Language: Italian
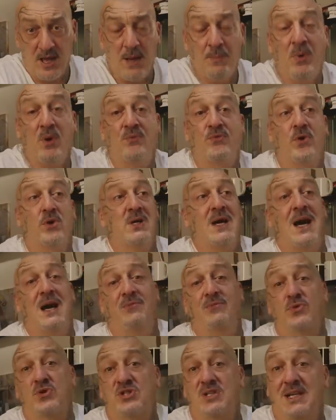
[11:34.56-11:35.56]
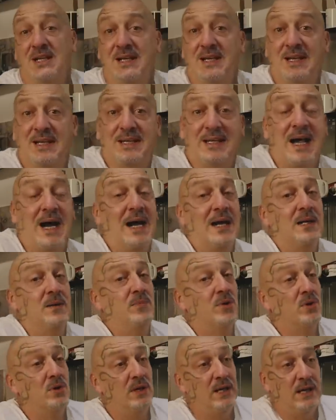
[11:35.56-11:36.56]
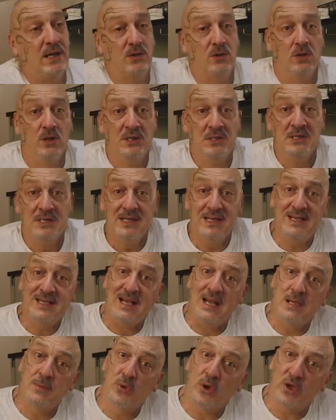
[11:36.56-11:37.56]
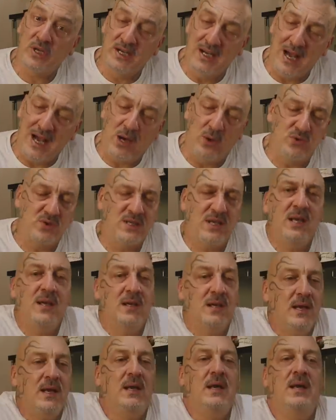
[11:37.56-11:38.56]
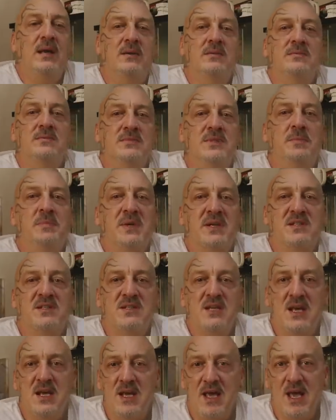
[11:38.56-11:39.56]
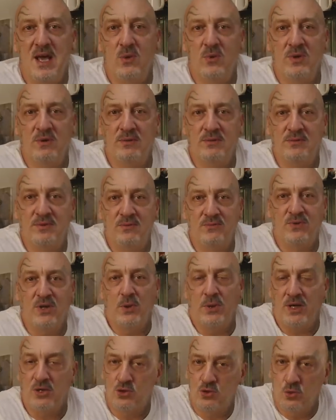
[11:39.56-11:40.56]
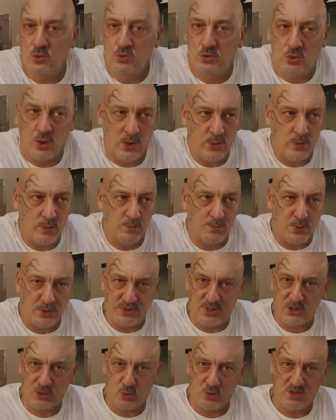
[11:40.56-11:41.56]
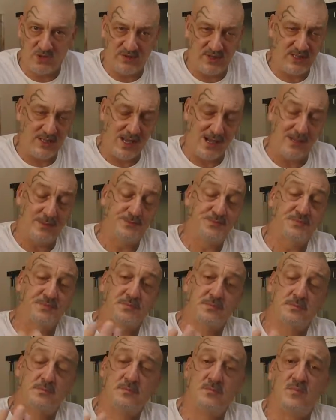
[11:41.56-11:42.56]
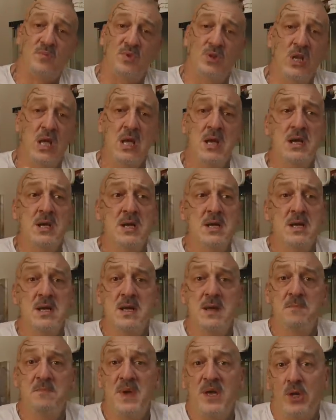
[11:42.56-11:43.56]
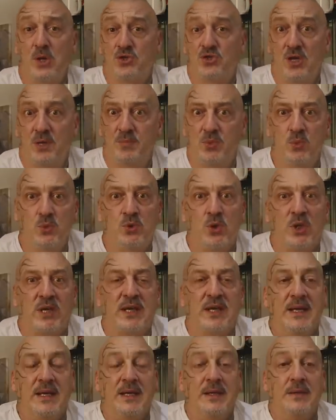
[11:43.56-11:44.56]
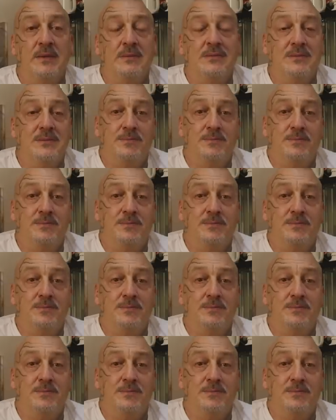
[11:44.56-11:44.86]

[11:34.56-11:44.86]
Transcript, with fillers: E poi for- ah, forse il calibro, ecco, il calibro in house, che è, eh, di per sé è un, un valore aggiunto, è un, un po' di esclusività, però c'è il punto che